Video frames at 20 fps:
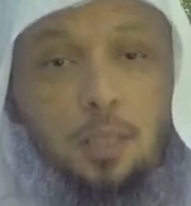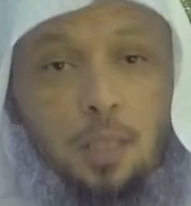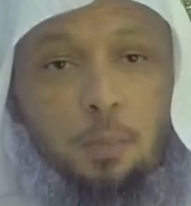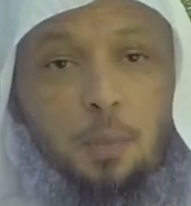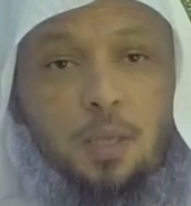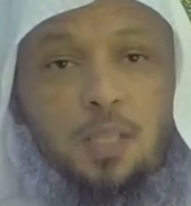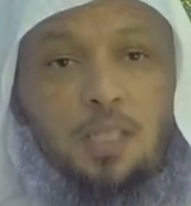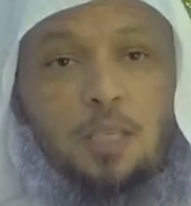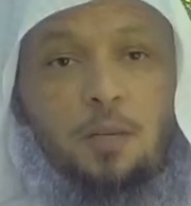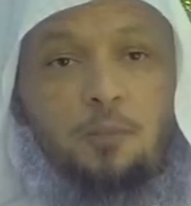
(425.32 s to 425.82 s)

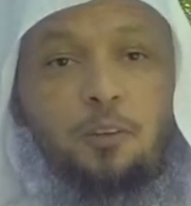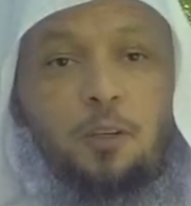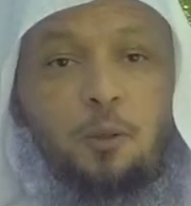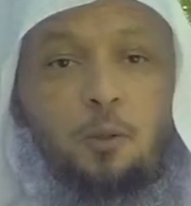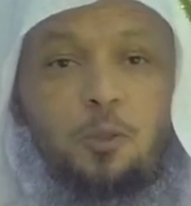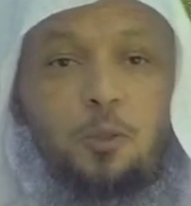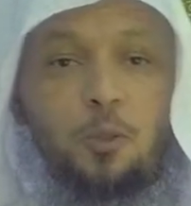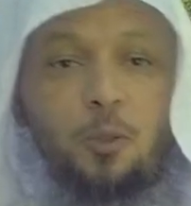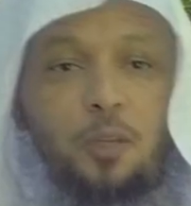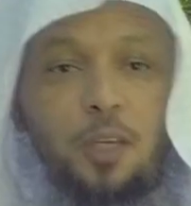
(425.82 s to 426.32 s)
تبسم في
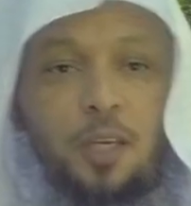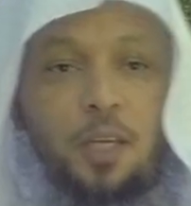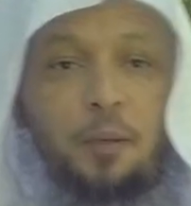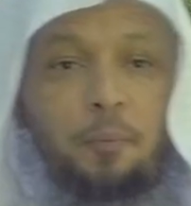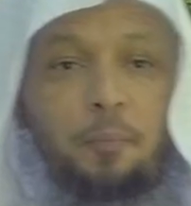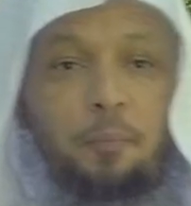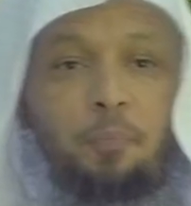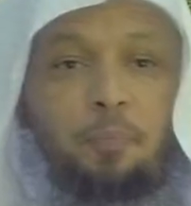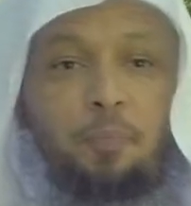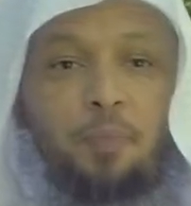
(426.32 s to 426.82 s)

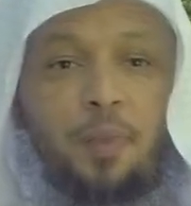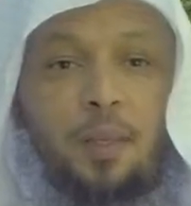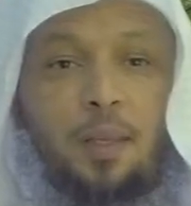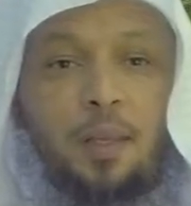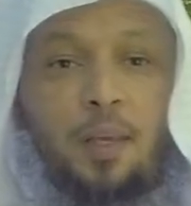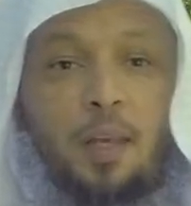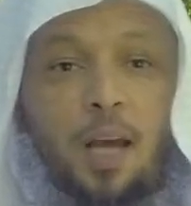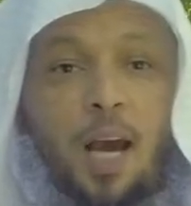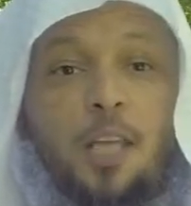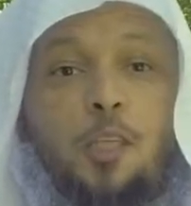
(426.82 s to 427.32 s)
وجوههم
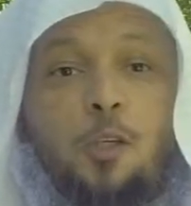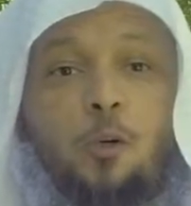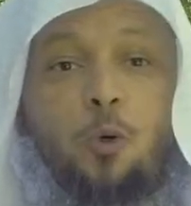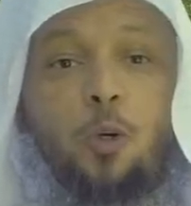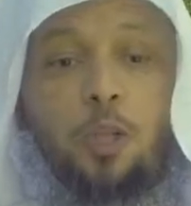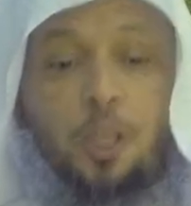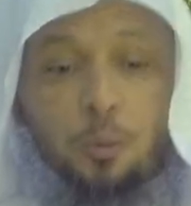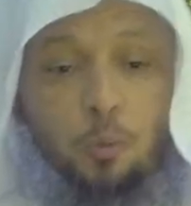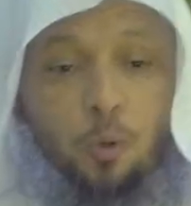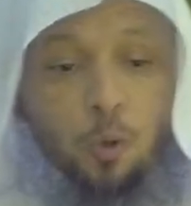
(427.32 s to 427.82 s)
أن
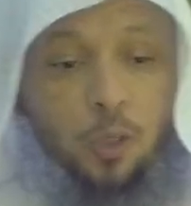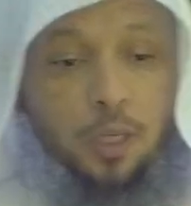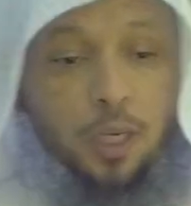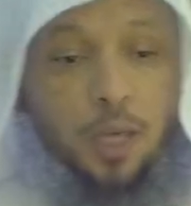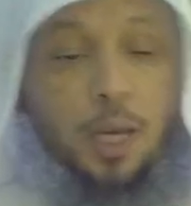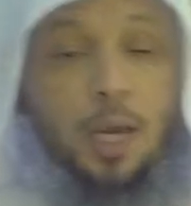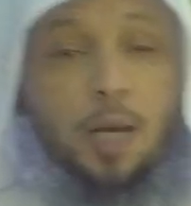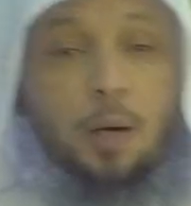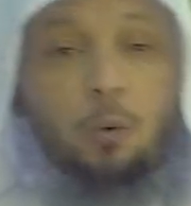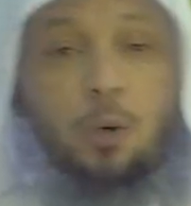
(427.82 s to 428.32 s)
يكرموك
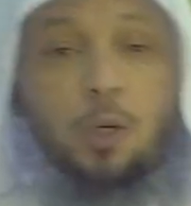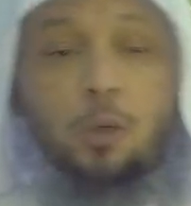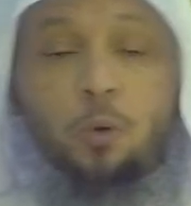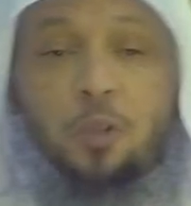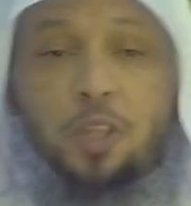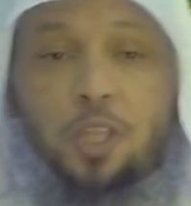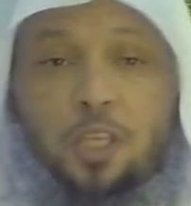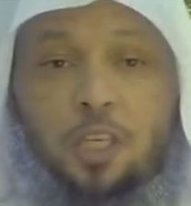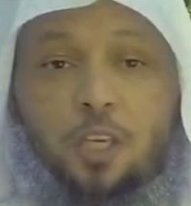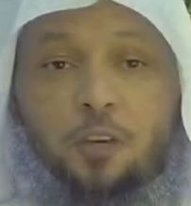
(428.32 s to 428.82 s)

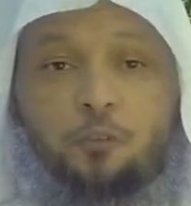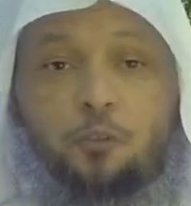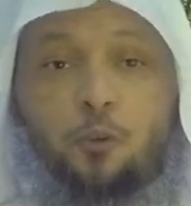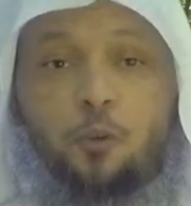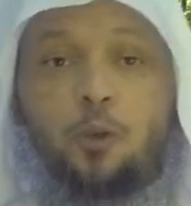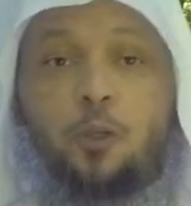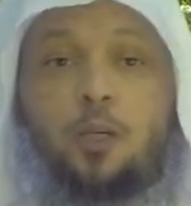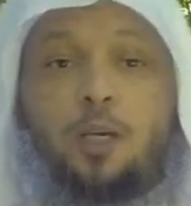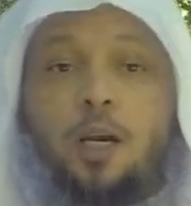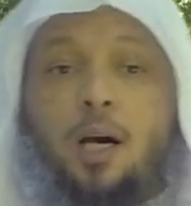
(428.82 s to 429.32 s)

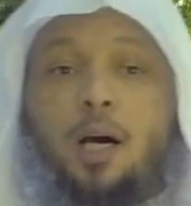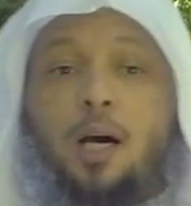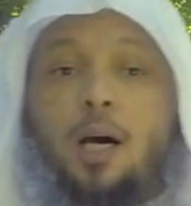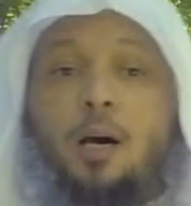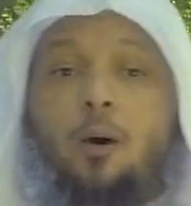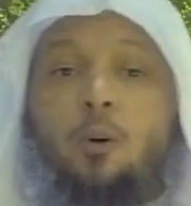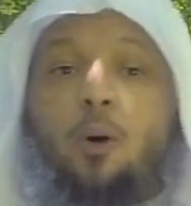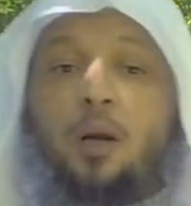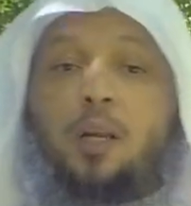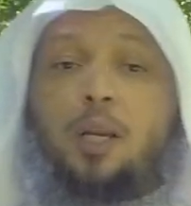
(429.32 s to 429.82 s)
ويضيفوك
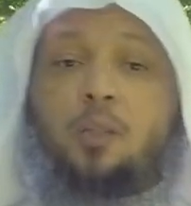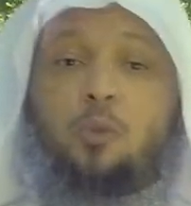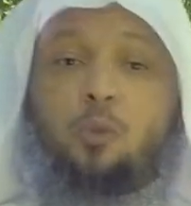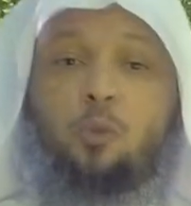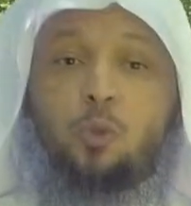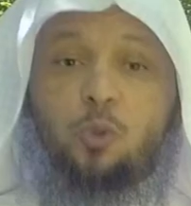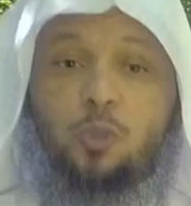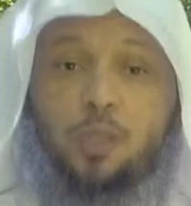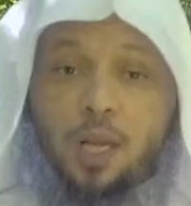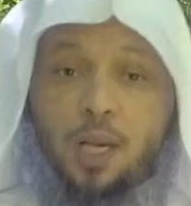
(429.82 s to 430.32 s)

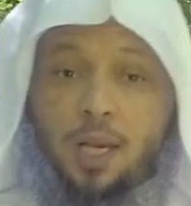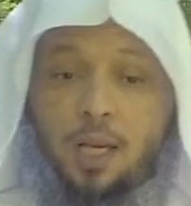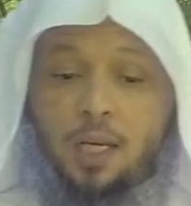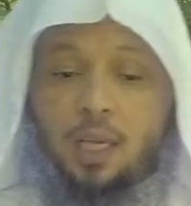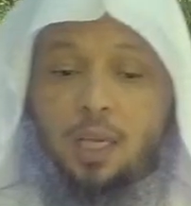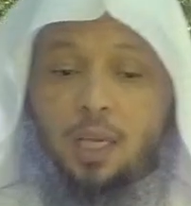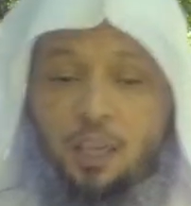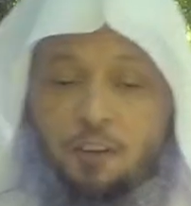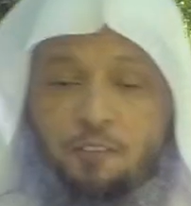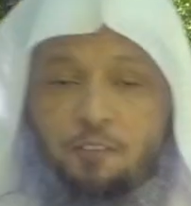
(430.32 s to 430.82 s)
ويدعون
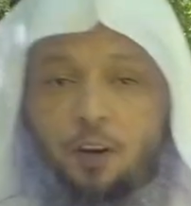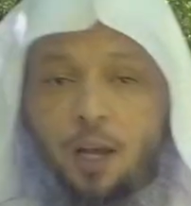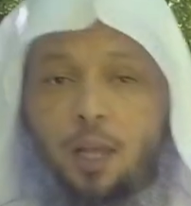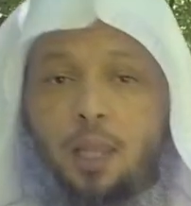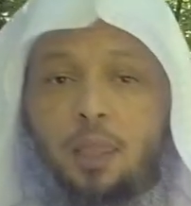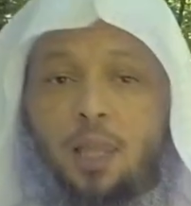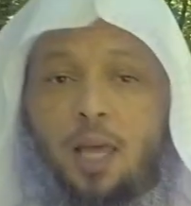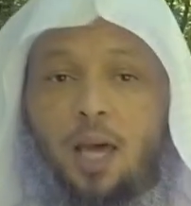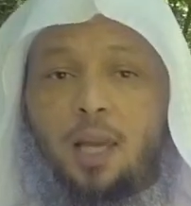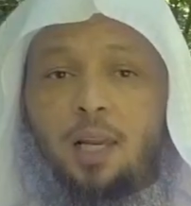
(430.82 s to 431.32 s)
لك
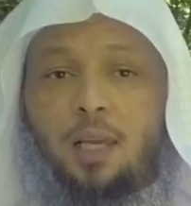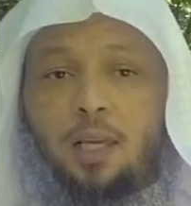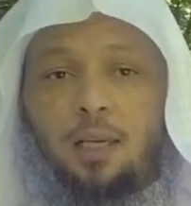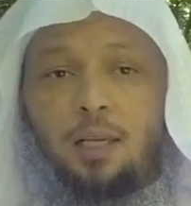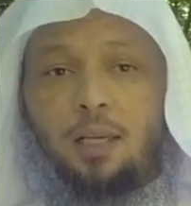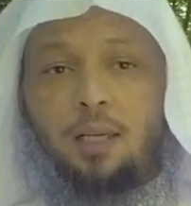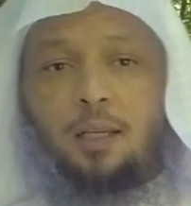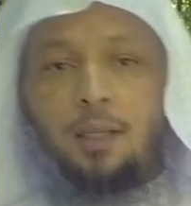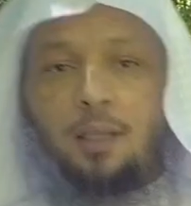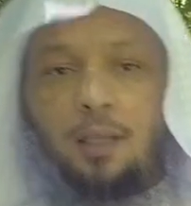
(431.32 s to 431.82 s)
افعل ذلك
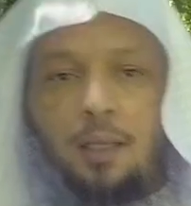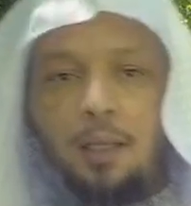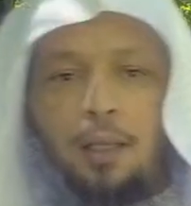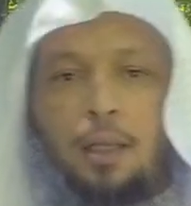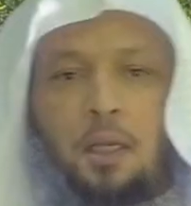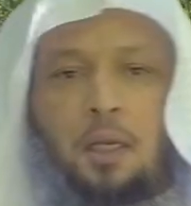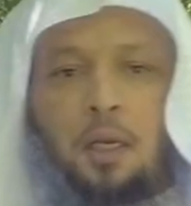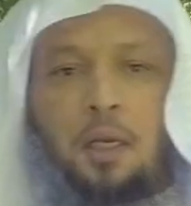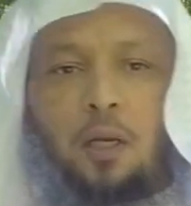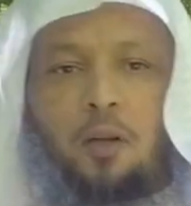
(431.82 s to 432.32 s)

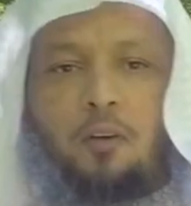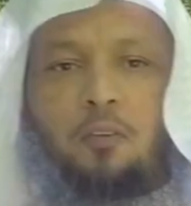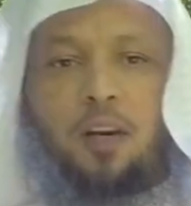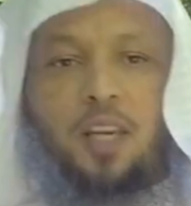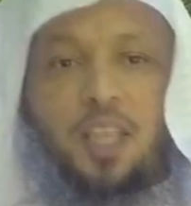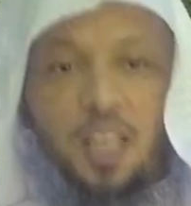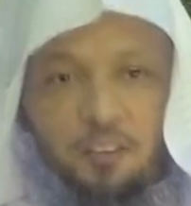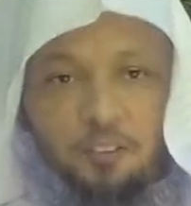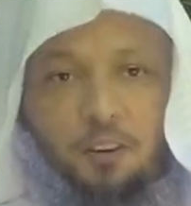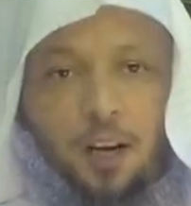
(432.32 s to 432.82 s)

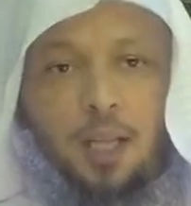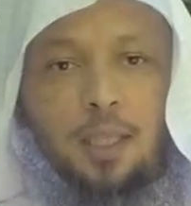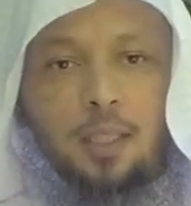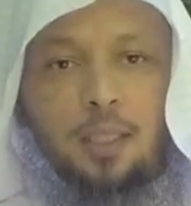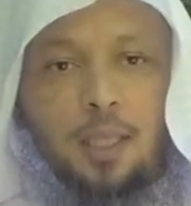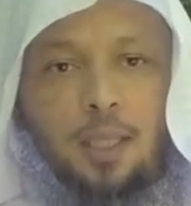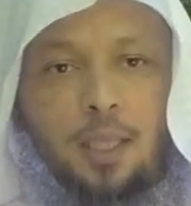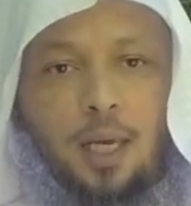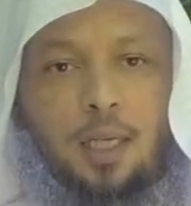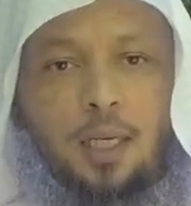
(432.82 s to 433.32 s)
فإذا
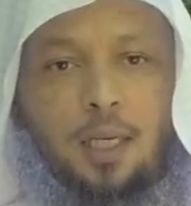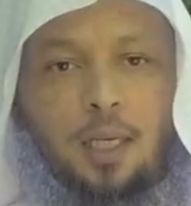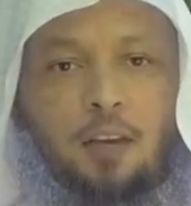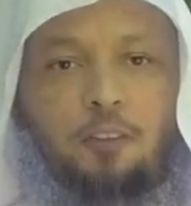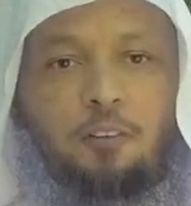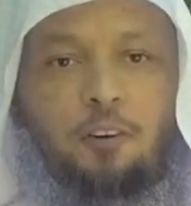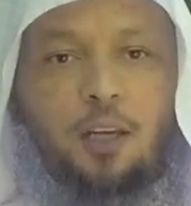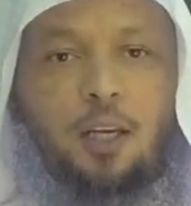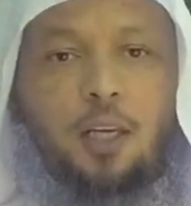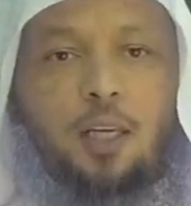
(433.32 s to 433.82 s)
فعلت ذلك
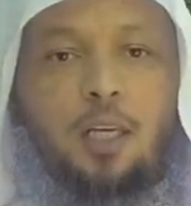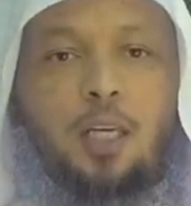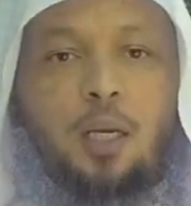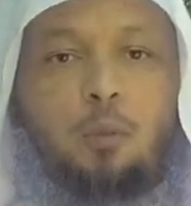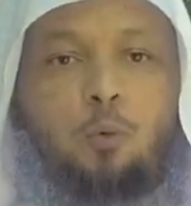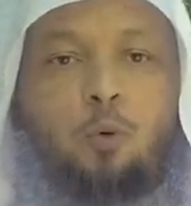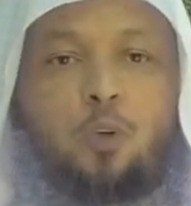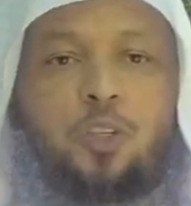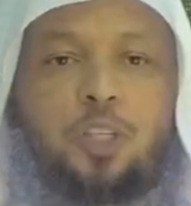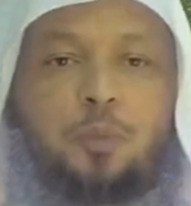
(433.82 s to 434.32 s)
فإن
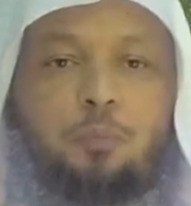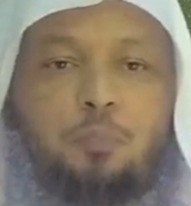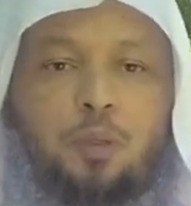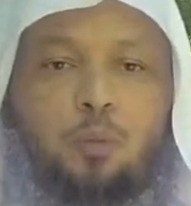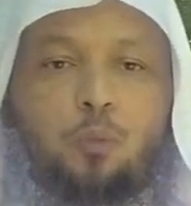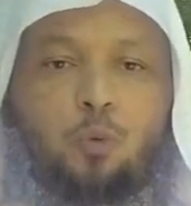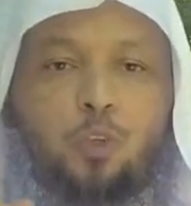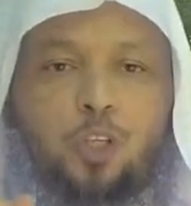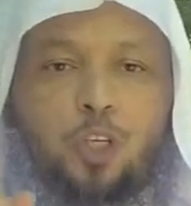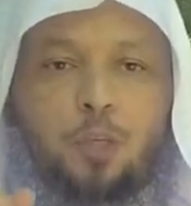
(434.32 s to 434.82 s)
موجب
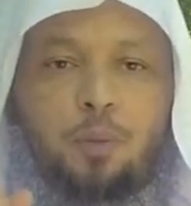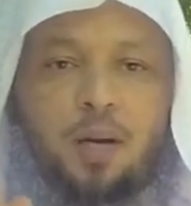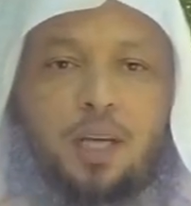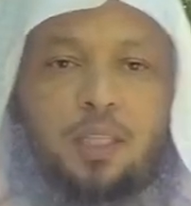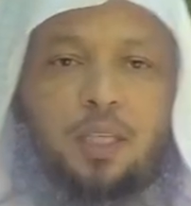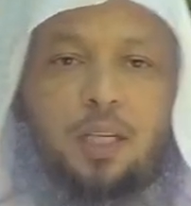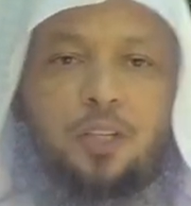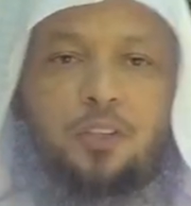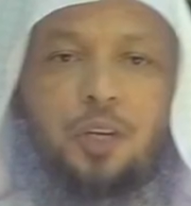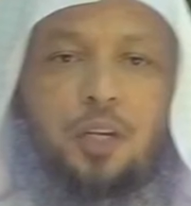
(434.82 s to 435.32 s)
من
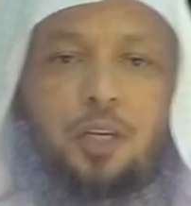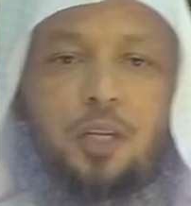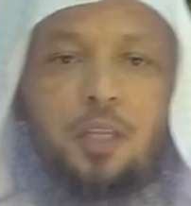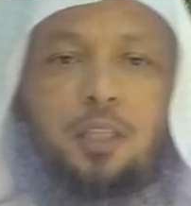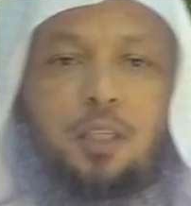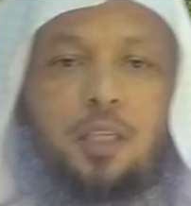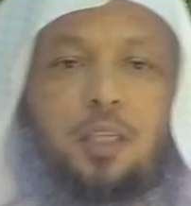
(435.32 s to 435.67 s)
موجبات الجنة